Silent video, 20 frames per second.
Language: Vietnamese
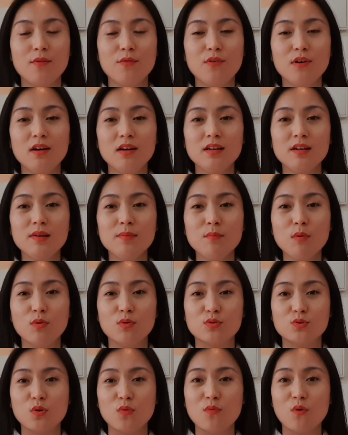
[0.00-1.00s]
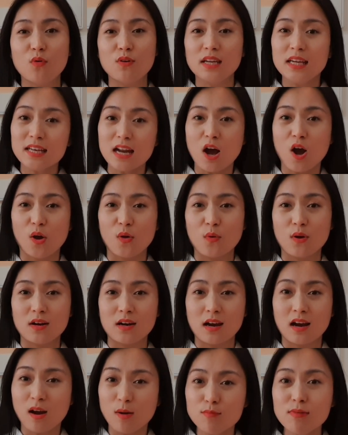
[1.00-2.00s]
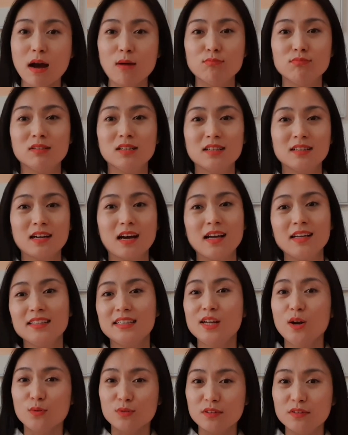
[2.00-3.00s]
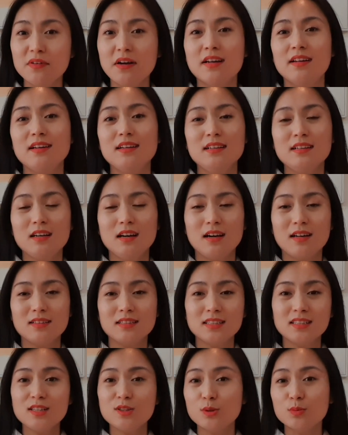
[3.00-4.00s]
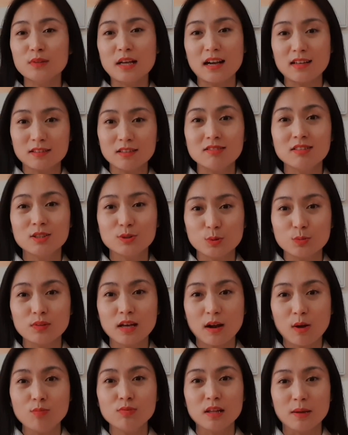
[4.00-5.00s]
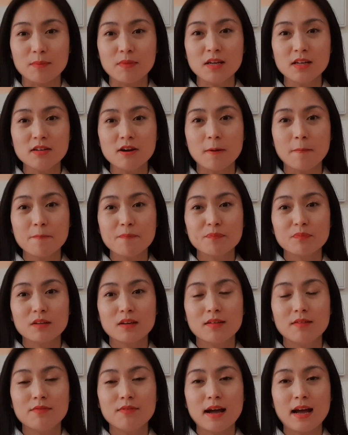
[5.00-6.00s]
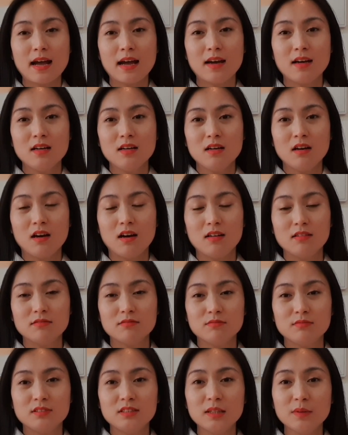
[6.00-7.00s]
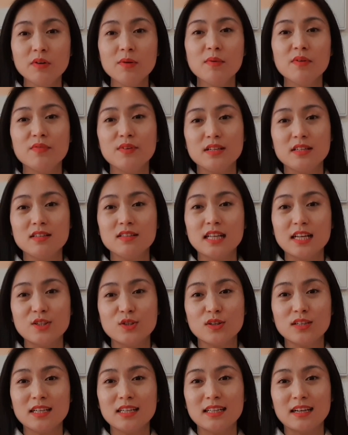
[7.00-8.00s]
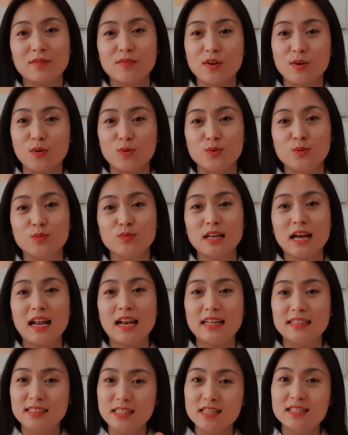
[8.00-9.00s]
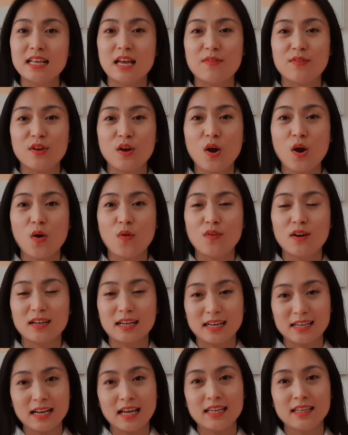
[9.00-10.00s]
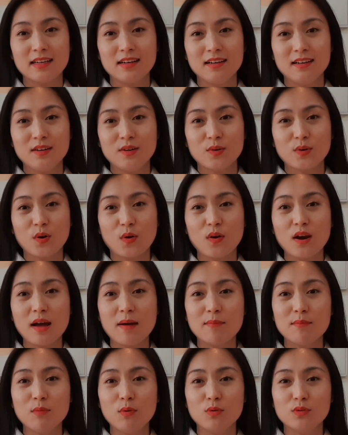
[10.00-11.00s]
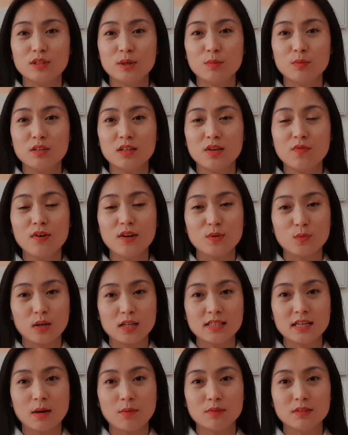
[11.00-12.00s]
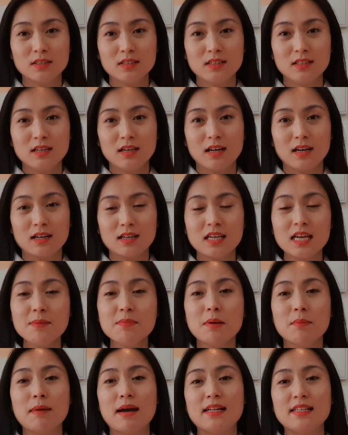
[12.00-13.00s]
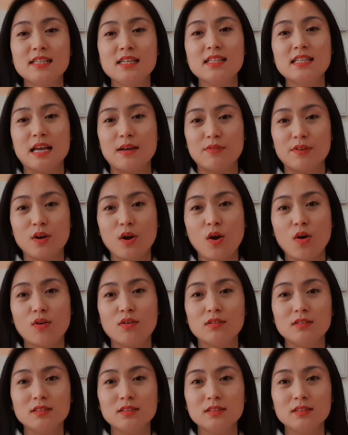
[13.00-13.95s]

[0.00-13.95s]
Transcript: với một số vốn ít ỏi hoặc là không đồng. Đấy, kiểu như vậy. À, thế thì chúng ta thực sự chúng ta không thể biết được. Và uh, chính vì bởi vì như thế cho nên rằng việc của chúng ta là chia sẻ với họ, và cái này nó là một trong những cái phần quan trọng. À, khi mà bạn chia sẻ với họ